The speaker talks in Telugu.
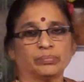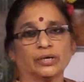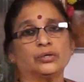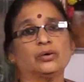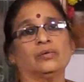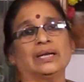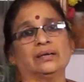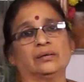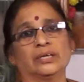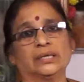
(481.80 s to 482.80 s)
పట్టుకోవాలి
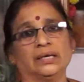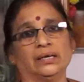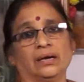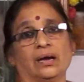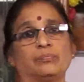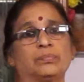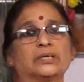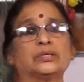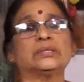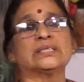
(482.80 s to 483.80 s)
కాబట్టి ఆ
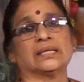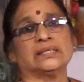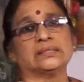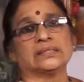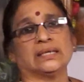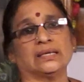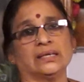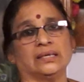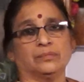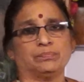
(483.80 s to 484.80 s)
పట్టు
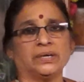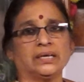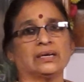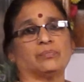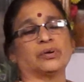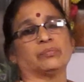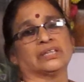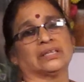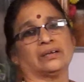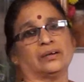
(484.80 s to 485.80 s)
సాధించడానికి ఎప్పటికీ
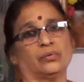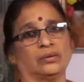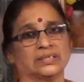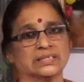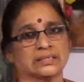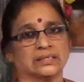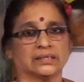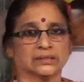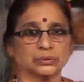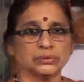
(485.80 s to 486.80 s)
అప్రమత్తంగా
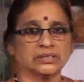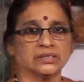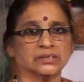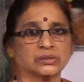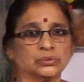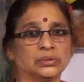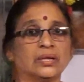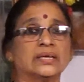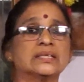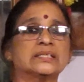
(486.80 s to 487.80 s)
ఉండవలసిందిగా సూచన చేస్తూ
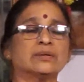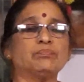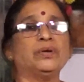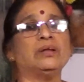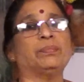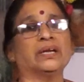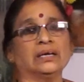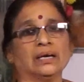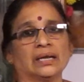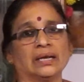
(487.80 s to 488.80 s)
చెప్పిన
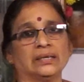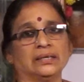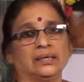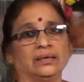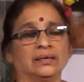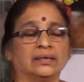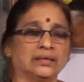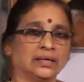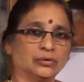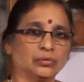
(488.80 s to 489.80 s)
పరిహారాలని
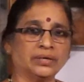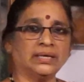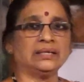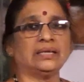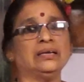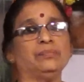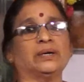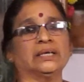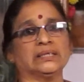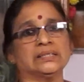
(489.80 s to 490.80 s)
ఏ కొన్నిటినైనా
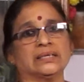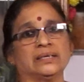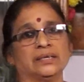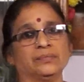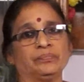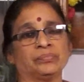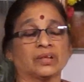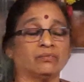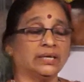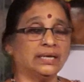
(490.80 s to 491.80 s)
పాటించండి
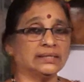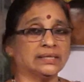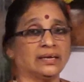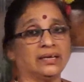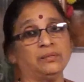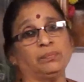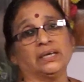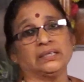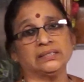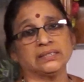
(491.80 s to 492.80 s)
వీలైతే అన్నీ
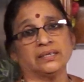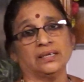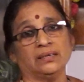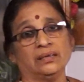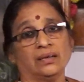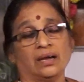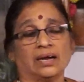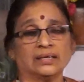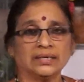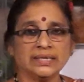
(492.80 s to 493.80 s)
పాటించండి
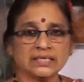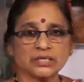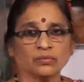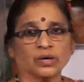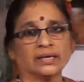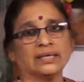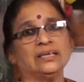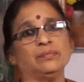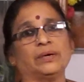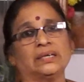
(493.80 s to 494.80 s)
అట్లీస్ట్
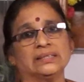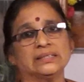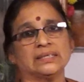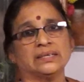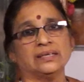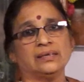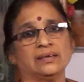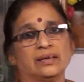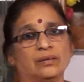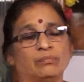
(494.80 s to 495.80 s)
ఒకటైనా పాటించండి
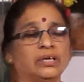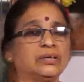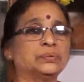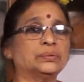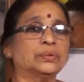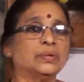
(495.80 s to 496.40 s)
మీకు